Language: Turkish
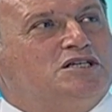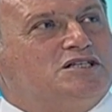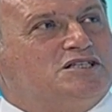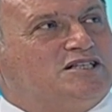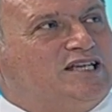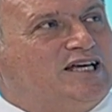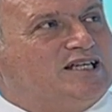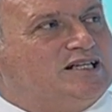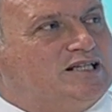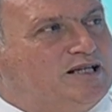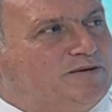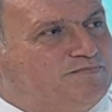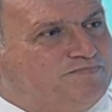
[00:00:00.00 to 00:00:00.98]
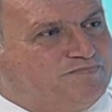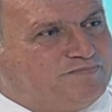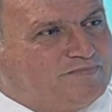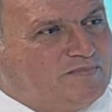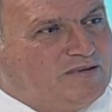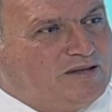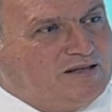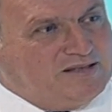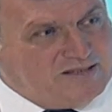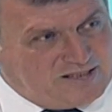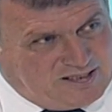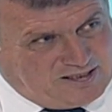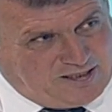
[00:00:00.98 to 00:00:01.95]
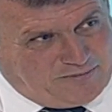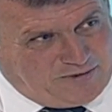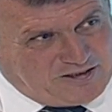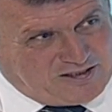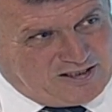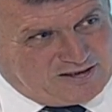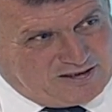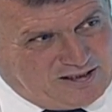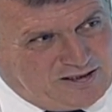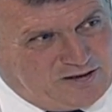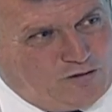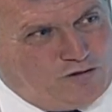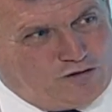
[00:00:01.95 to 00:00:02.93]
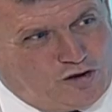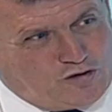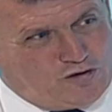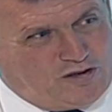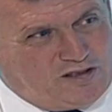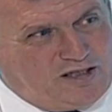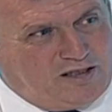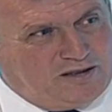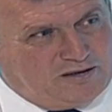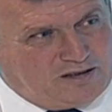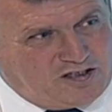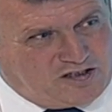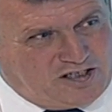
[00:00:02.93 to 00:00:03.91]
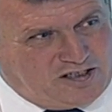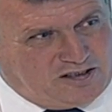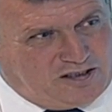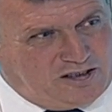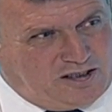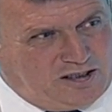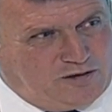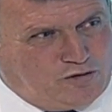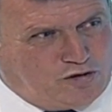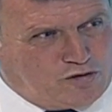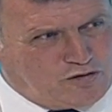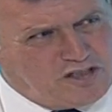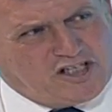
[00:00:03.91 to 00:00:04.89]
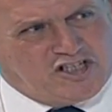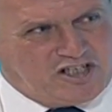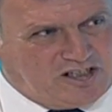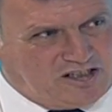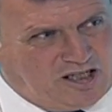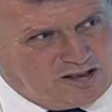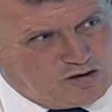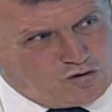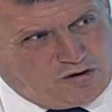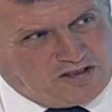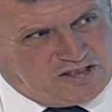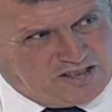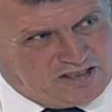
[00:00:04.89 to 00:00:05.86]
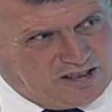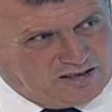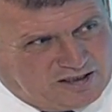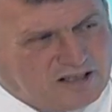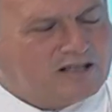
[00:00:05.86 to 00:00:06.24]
Diğerini sizde başlattık. Ondan sonra da Taşkent'i yanılmıyorsa Taşkent'i aldık. Sonra Taşkent'ten sonra